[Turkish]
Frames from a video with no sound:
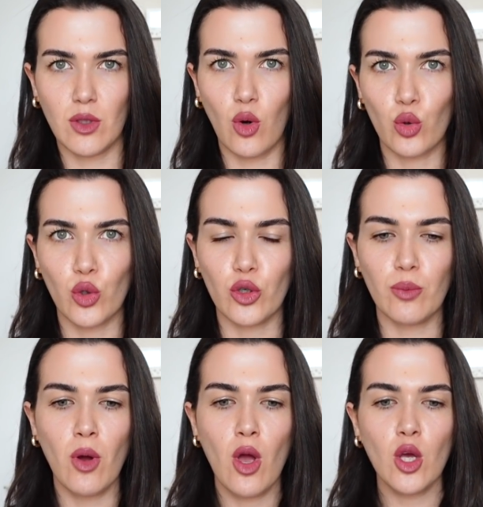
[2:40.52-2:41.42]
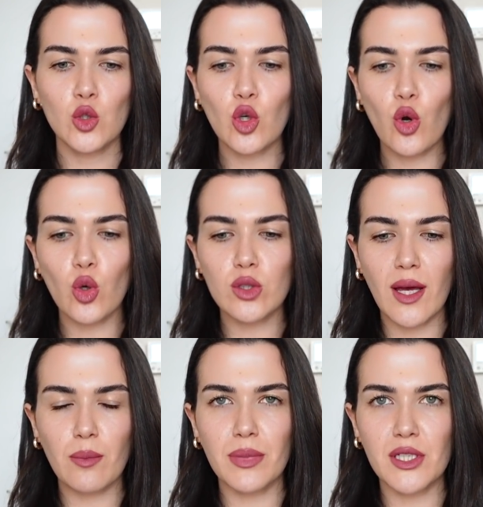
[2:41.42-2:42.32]
okuyorum. Sonra
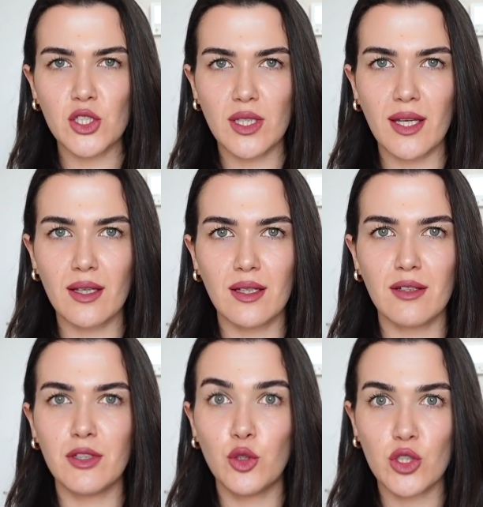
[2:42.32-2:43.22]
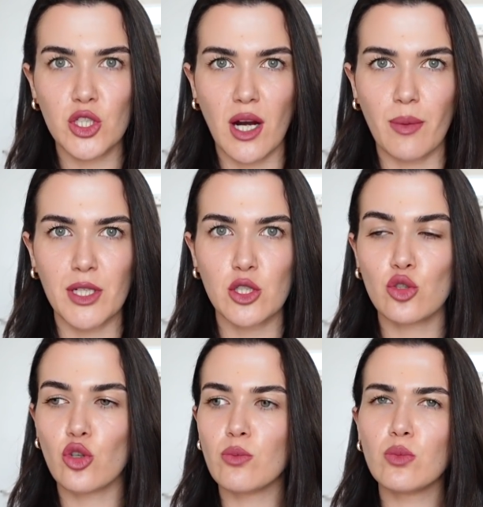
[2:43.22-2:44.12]
ondan bir işte e, video çıkarmaya
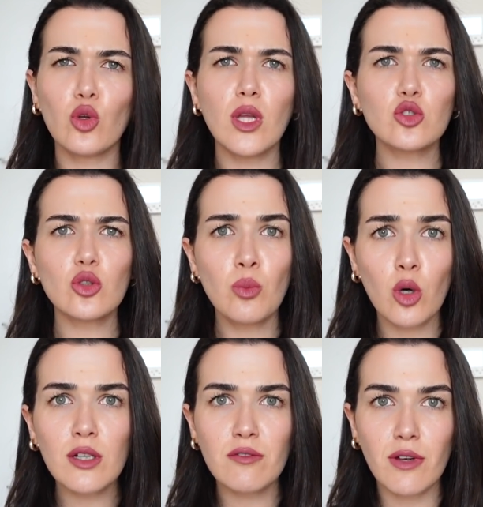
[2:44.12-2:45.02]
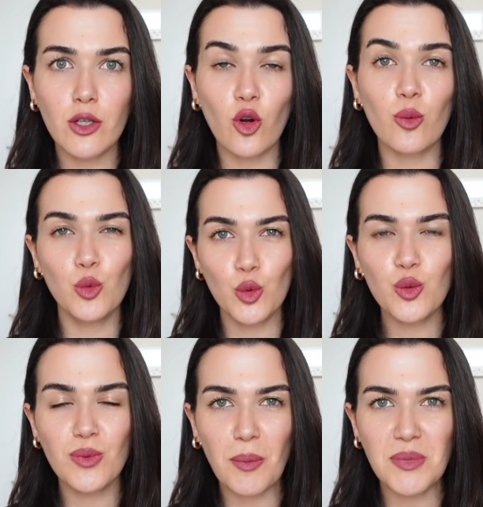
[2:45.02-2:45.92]
çalışıyorum. Ondan sonra mola mı veriyorum?
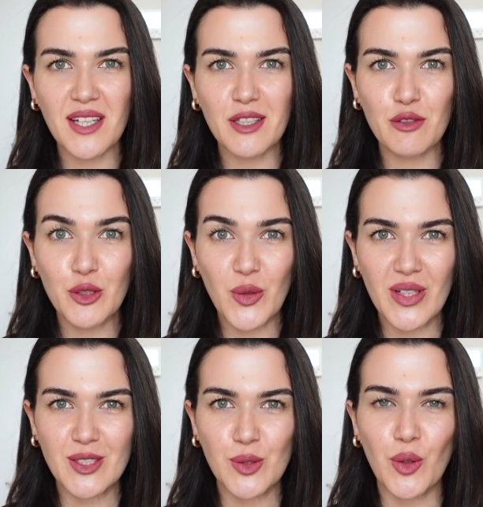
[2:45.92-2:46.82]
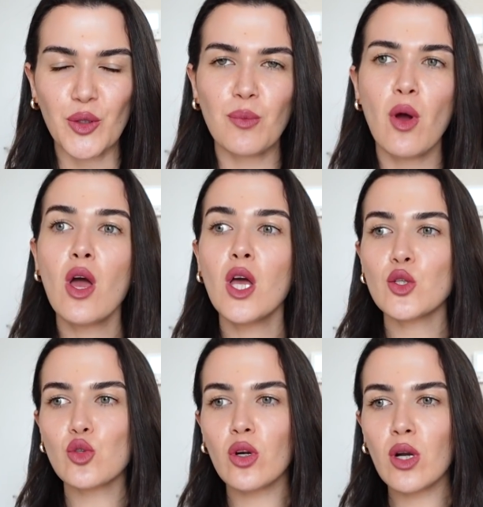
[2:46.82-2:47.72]
YouTube'dan bir tane video izliyorum.
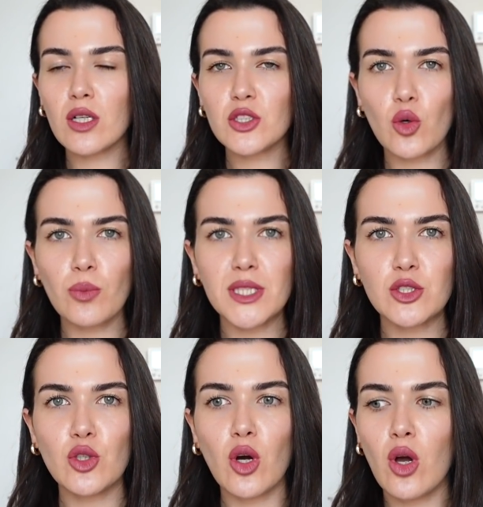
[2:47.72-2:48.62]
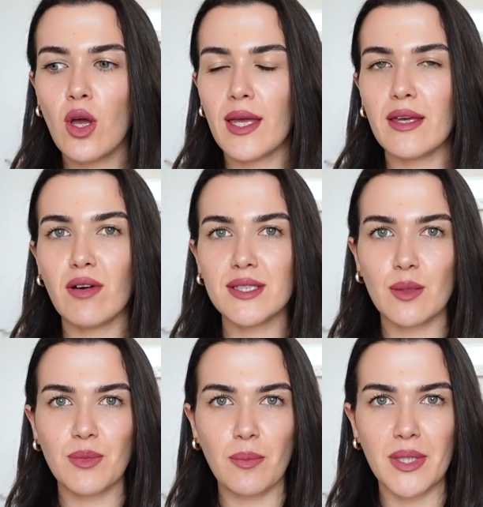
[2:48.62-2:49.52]
Sonra işte o bitiyor. E,
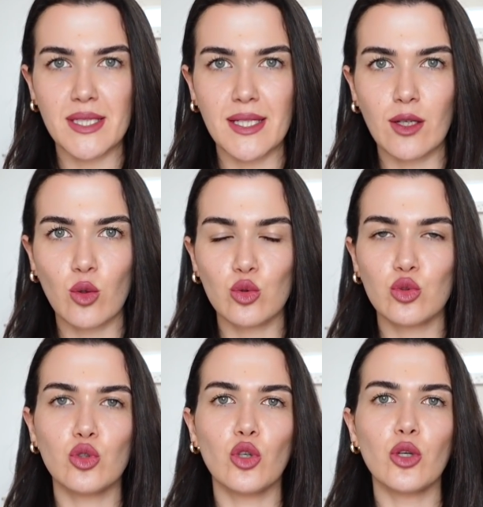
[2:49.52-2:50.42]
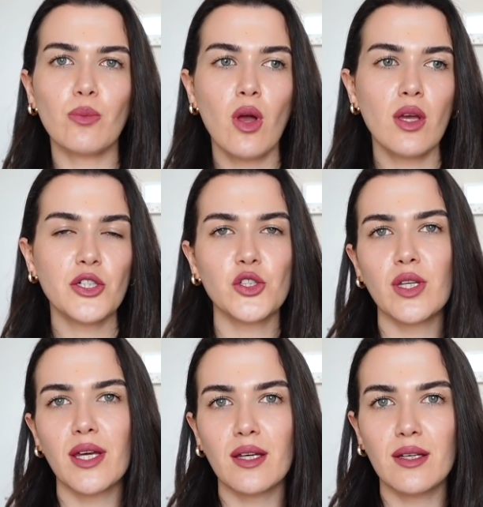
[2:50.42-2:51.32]
WhatsApp'tan birisiyle konuşuyorum.
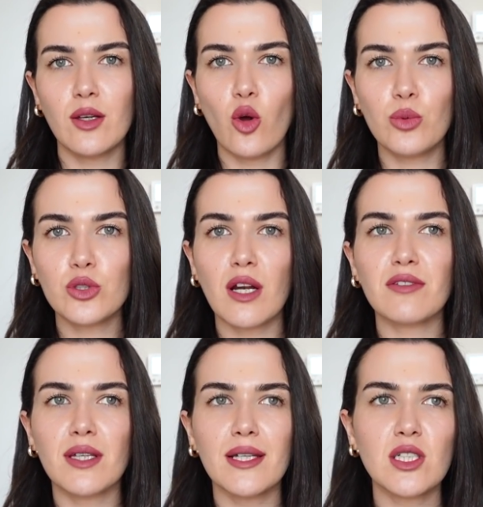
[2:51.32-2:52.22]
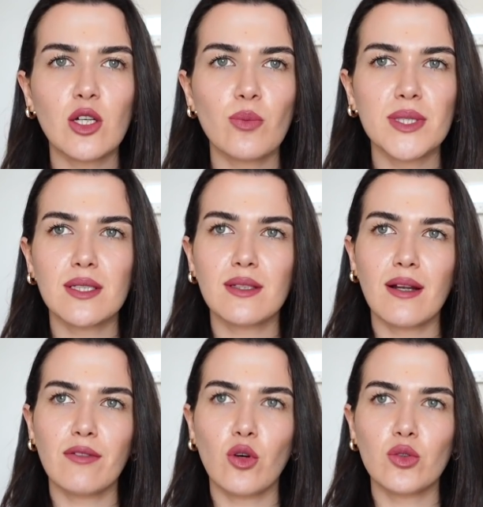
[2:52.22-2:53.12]
İşte e, öbür taraftan geçen gün mesela
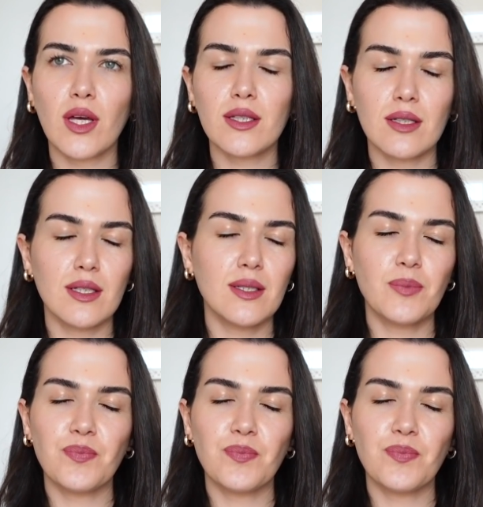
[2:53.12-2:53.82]
telefondan e,